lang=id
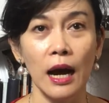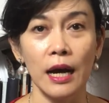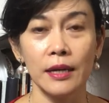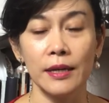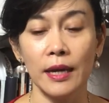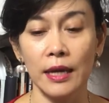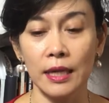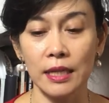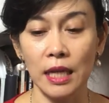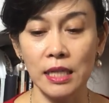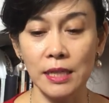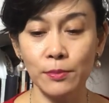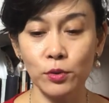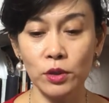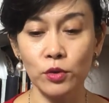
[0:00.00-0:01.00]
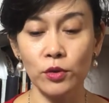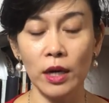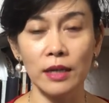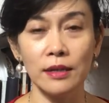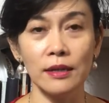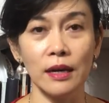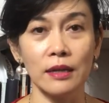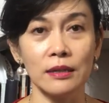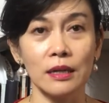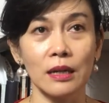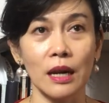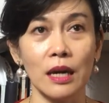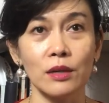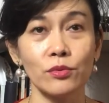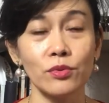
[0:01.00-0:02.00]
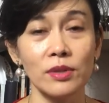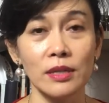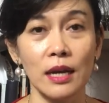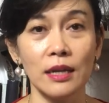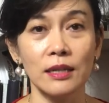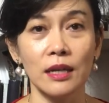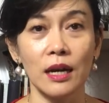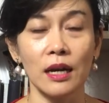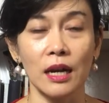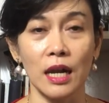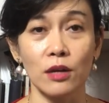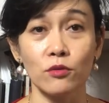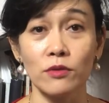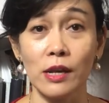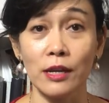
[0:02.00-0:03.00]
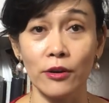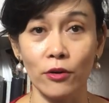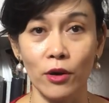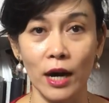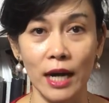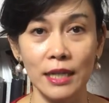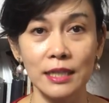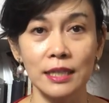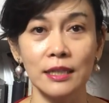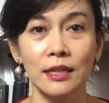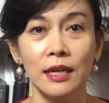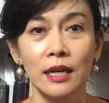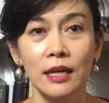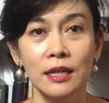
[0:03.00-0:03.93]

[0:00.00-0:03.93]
ada yang kita sebut juga dengan kerakusan ya kerakusan rohani